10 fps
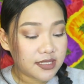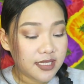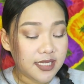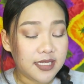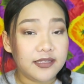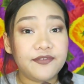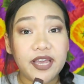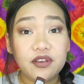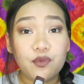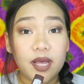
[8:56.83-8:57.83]
the
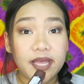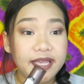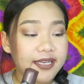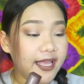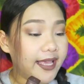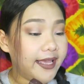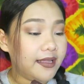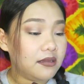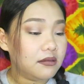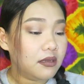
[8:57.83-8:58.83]
Divine Wine and